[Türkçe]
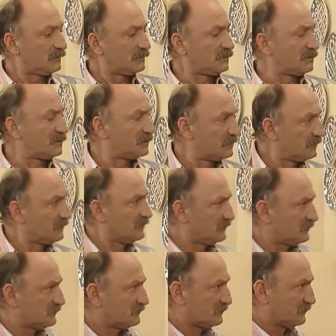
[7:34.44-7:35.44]
iyi İyi.
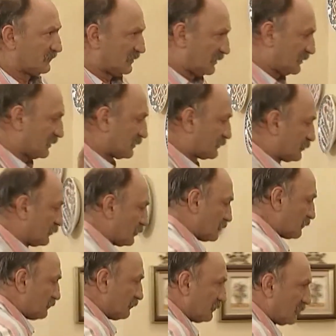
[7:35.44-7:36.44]
Ben
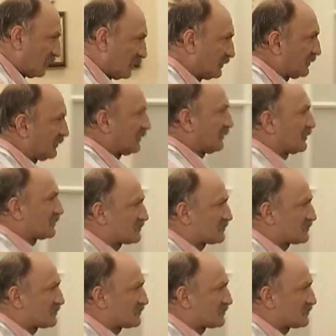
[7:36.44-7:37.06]
yatıyorum. Hadi iyi